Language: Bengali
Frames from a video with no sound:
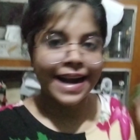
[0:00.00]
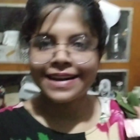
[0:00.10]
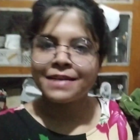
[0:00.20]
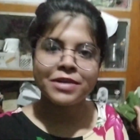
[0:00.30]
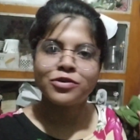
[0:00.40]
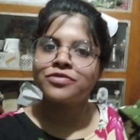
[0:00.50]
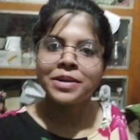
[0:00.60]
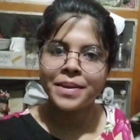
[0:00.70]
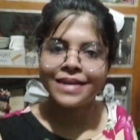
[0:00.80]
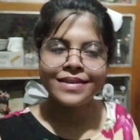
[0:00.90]
কালারটা আমার খুব
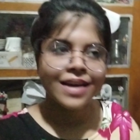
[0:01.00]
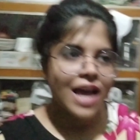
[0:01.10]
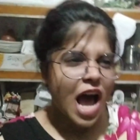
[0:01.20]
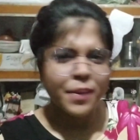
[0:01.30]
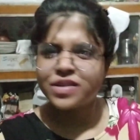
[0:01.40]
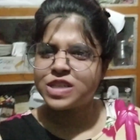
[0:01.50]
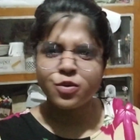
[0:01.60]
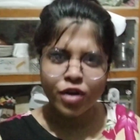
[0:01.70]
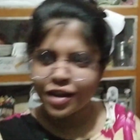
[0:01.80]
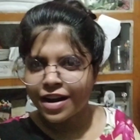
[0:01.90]
ফেভারিট আমি
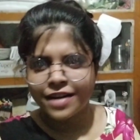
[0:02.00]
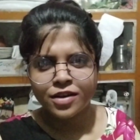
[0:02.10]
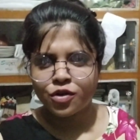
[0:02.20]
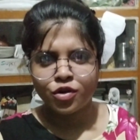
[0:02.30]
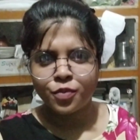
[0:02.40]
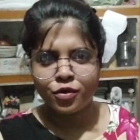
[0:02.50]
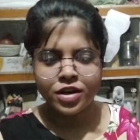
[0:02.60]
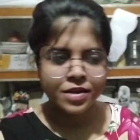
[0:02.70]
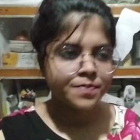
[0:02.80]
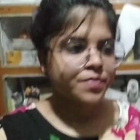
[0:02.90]
জীবনে এই কালারটা কখনো
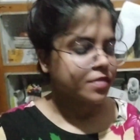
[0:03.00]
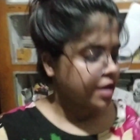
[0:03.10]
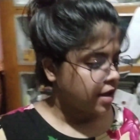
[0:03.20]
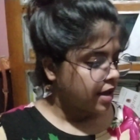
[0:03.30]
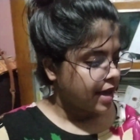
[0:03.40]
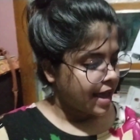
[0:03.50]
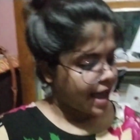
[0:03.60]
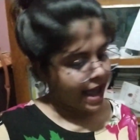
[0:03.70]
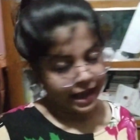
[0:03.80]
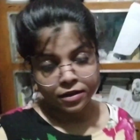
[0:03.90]
পরিনি
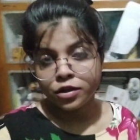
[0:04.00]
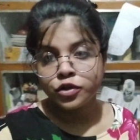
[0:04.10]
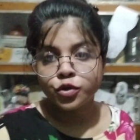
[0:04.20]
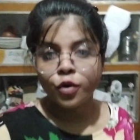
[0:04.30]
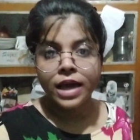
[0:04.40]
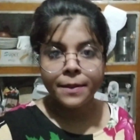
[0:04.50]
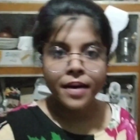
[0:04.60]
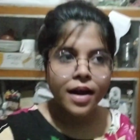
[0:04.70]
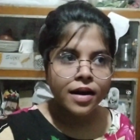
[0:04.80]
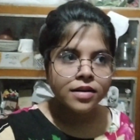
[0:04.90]
হ্যাঁ তো
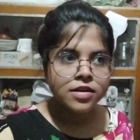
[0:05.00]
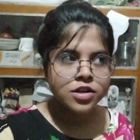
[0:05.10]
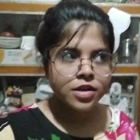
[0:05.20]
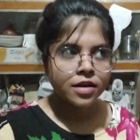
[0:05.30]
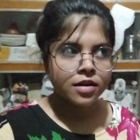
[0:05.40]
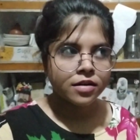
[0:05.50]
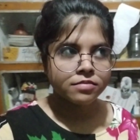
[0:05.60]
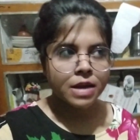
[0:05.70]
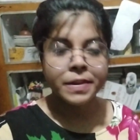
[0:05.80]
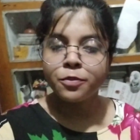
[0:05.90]
এবার
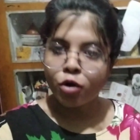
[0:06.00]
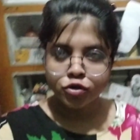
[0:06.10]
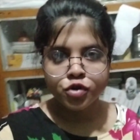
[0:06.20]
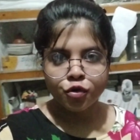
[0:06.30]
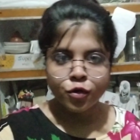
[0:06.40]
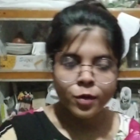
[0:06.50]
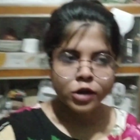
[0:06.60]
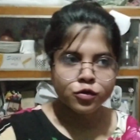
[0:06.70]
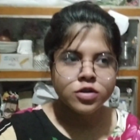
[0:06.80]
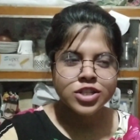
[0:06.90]
আমি পড়াশোনা করব
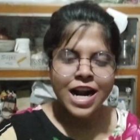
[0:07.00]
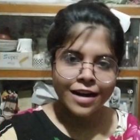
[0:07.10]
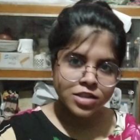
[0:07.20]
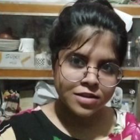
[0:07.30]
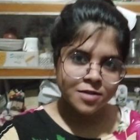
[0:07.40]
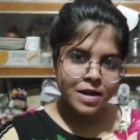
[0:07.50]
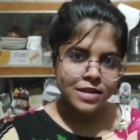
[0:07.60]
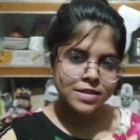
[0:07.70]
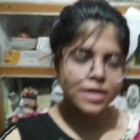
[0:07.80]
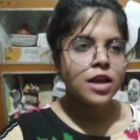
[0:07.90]
একটু সাড়ে সাতটা
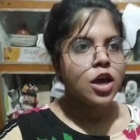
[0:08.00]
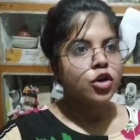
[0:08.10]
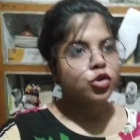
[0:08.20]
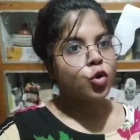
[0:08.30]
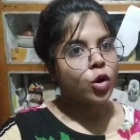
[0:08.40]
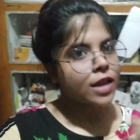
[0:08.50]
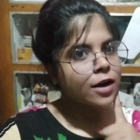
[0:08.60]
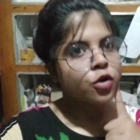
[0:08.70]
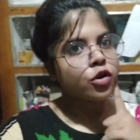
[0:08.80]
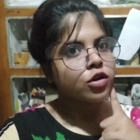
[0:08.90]
বাজছে তো
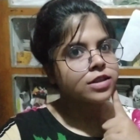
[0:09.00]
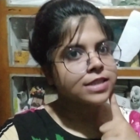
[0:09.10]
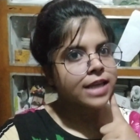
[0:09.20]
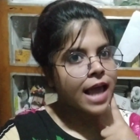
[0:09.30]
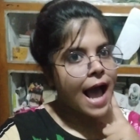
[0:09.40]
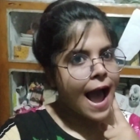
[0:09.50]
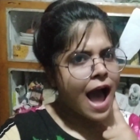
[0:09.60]
কথাটা হলো যে